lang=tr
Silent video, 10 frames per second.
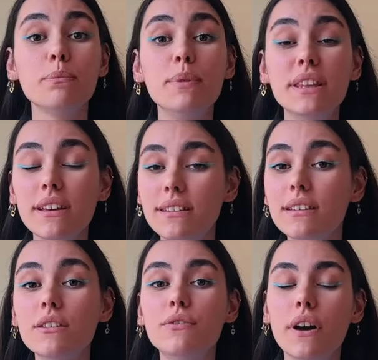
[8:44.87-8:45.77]
Bir
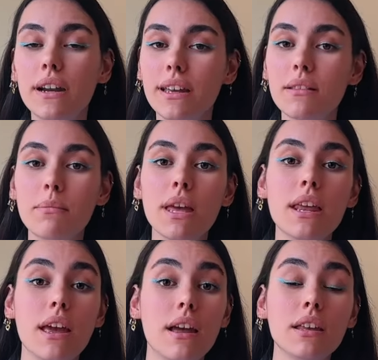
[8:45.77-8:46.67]
tehdidi fark etmeyen
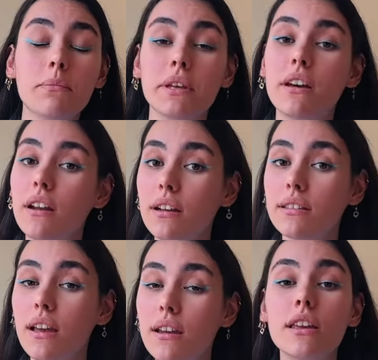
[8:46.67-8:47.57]
herhangi bir
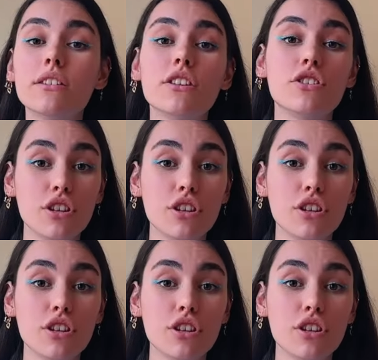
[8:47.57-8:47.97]
karakter ya da